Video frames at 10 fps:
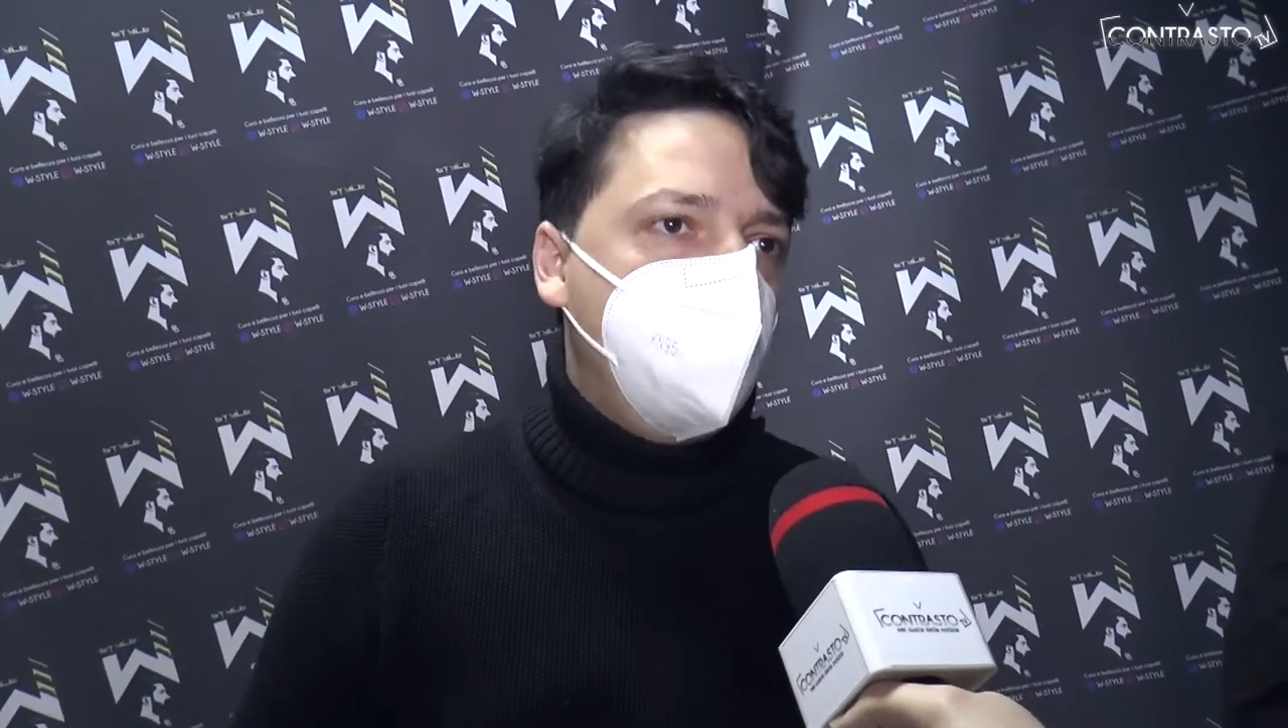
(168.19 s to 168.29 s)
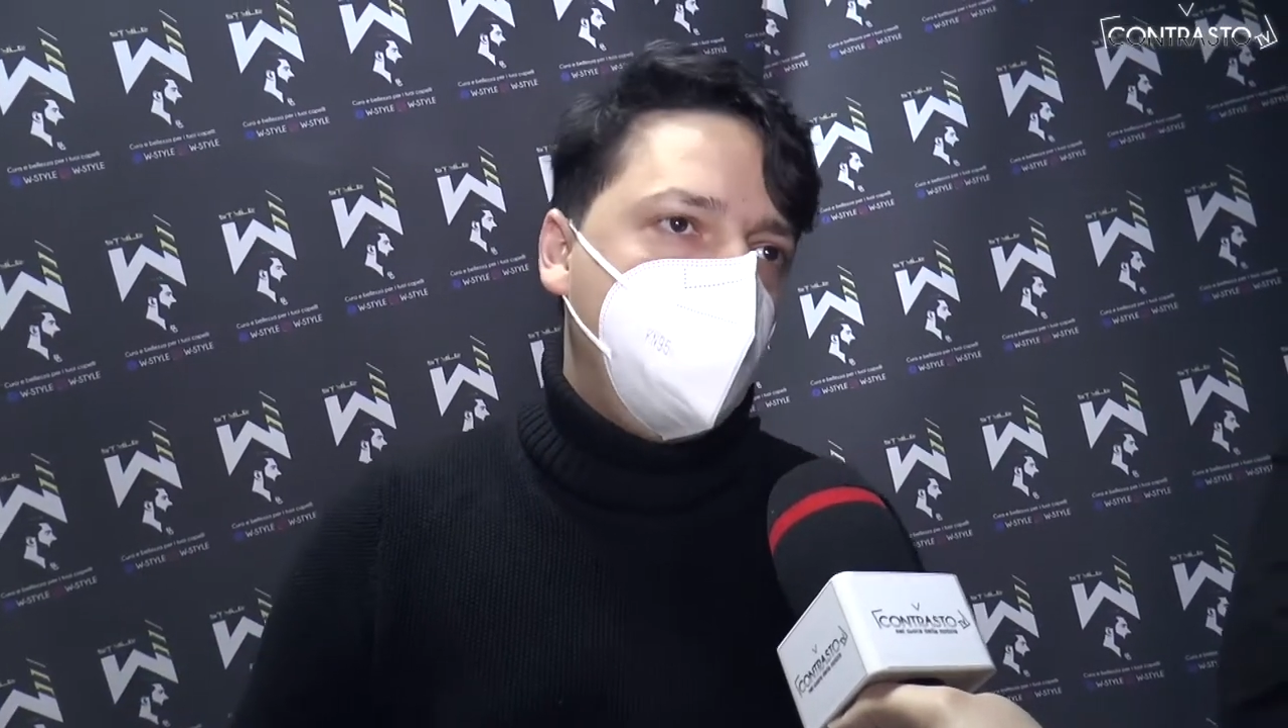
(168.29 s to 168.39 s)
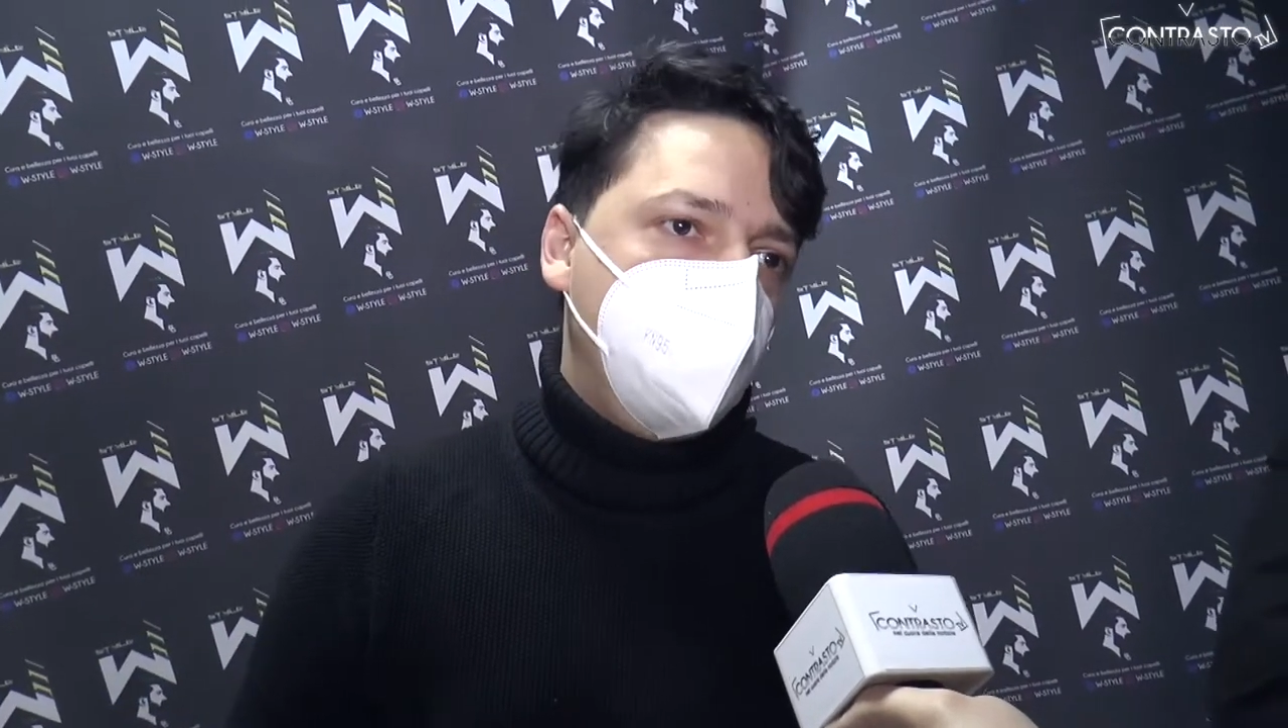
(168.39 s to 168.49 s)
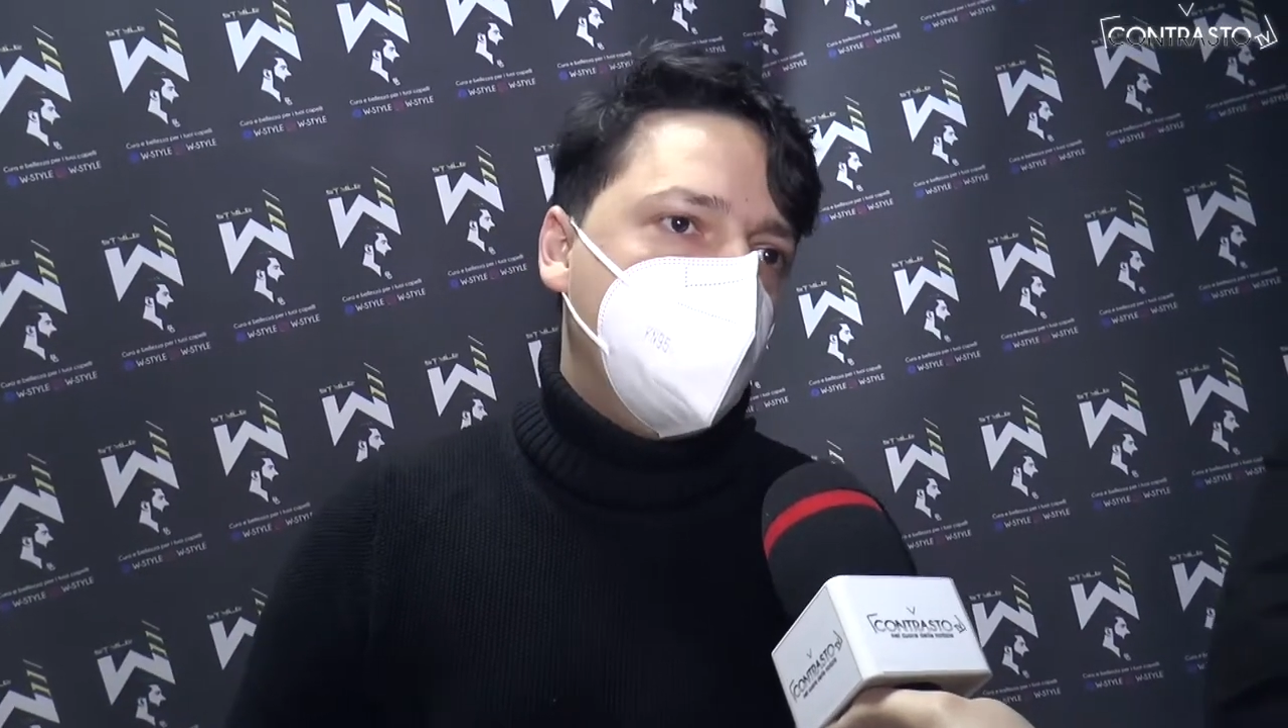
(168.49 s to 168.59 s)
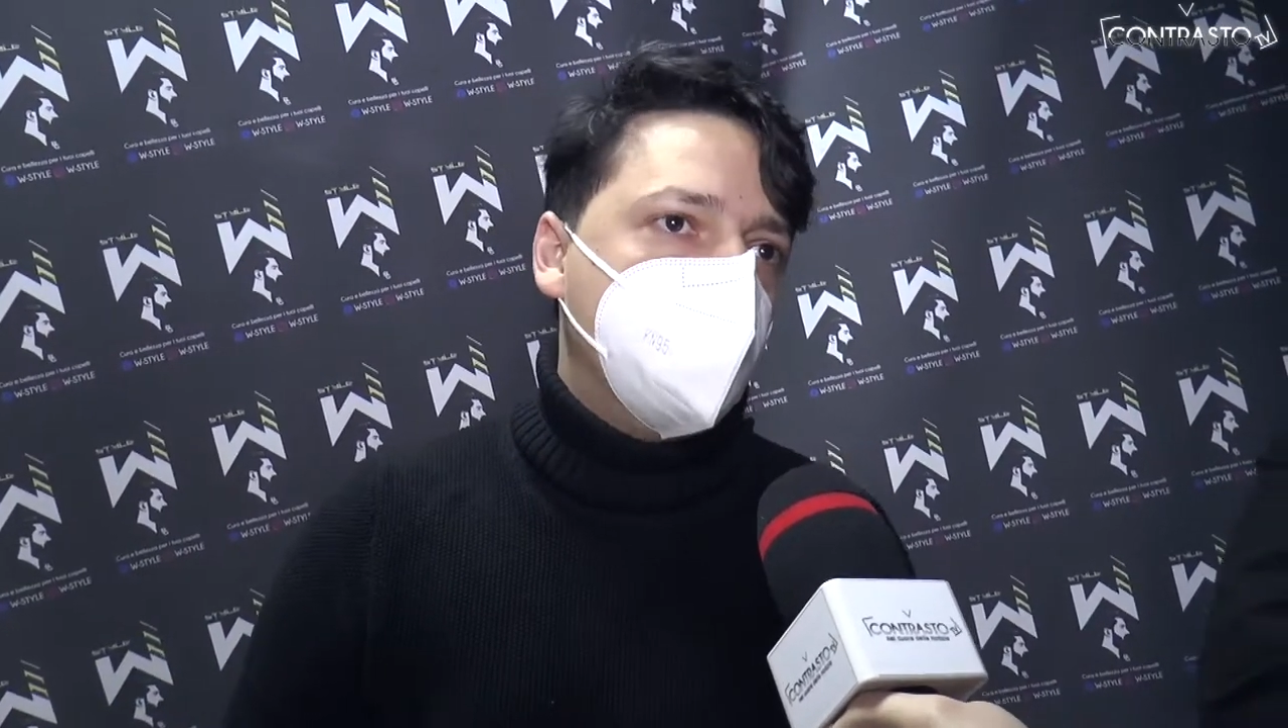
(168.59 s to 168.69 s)
di
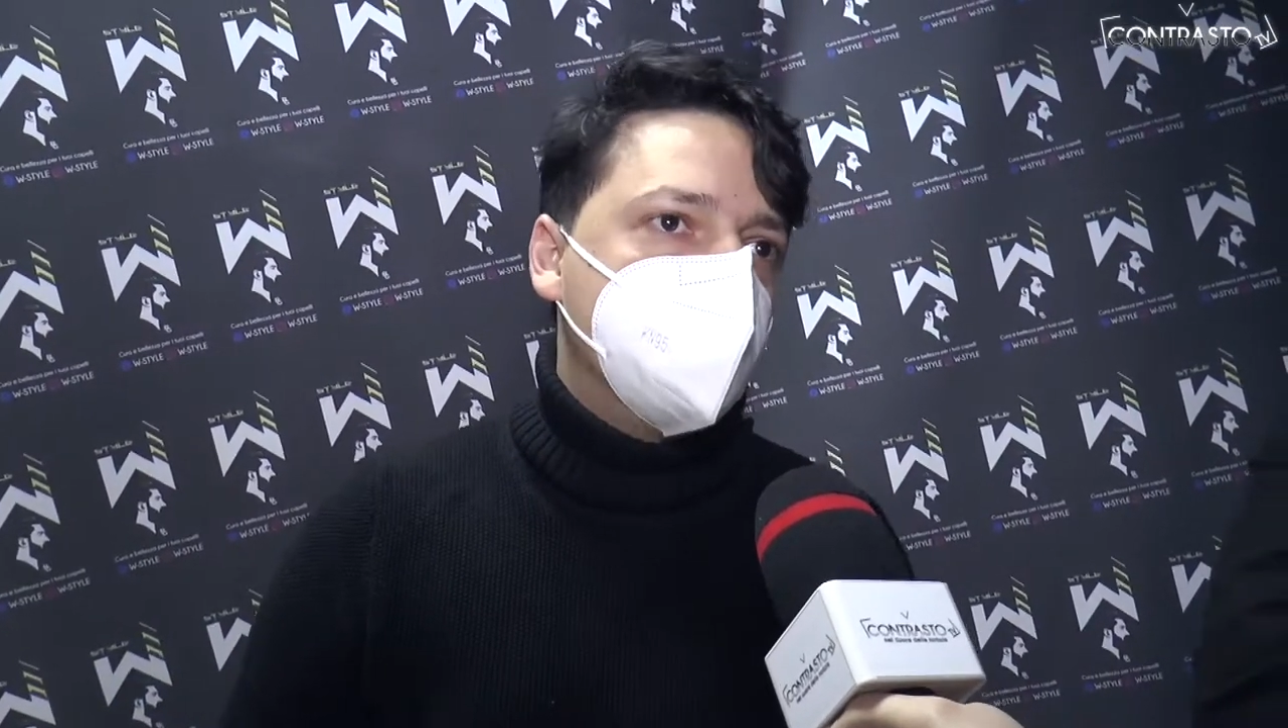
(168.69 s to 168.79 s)
prima.